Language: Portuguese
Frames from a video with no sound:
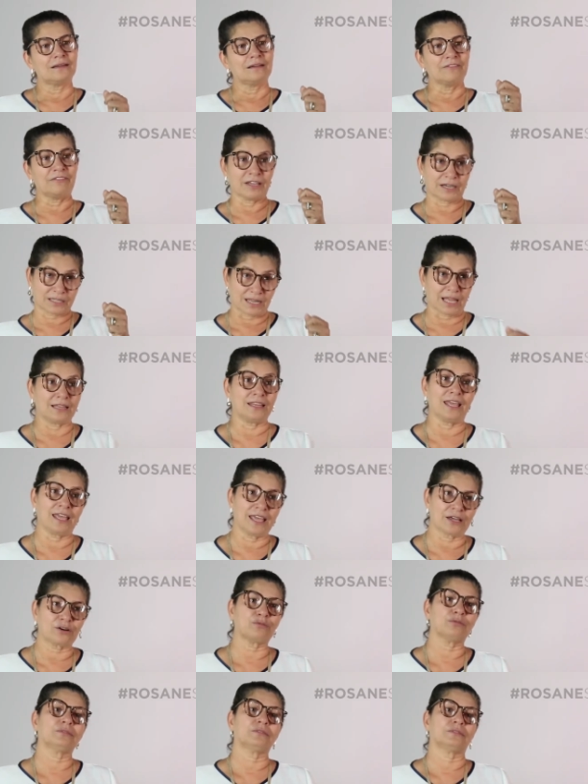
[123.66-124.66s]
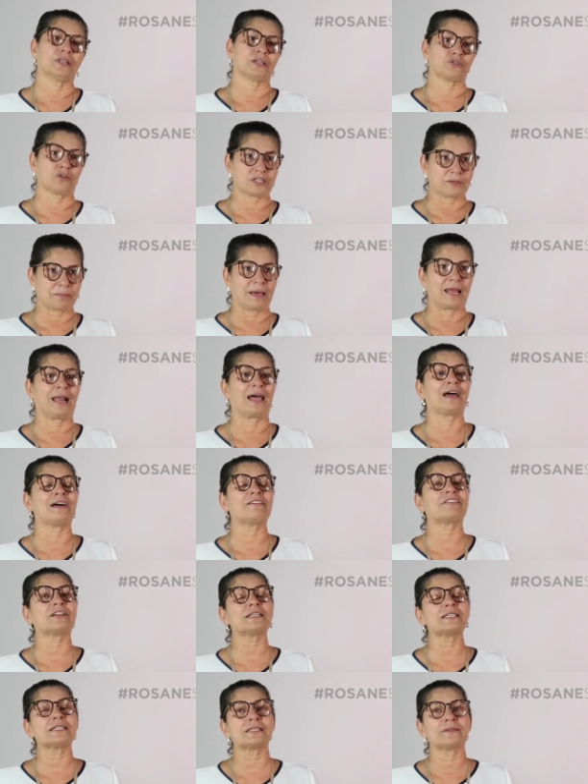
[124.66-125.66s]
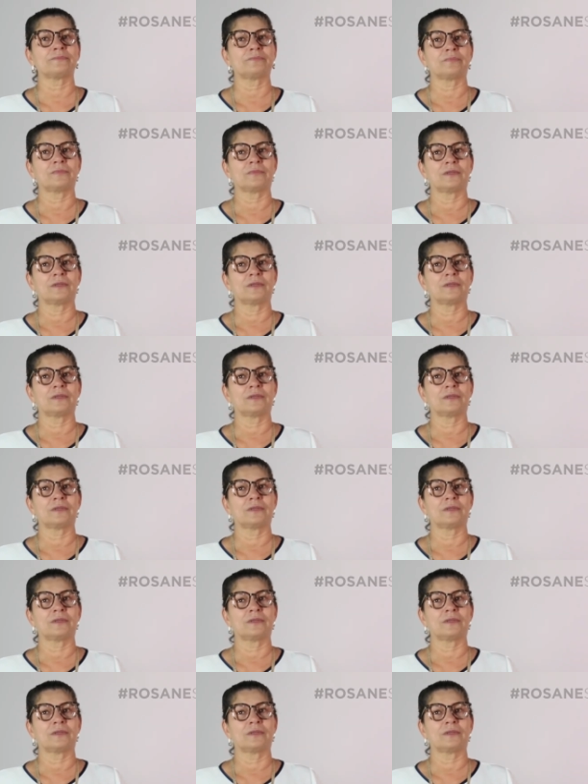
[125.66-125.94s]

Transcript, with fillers: verdadeiro nas suas palavras,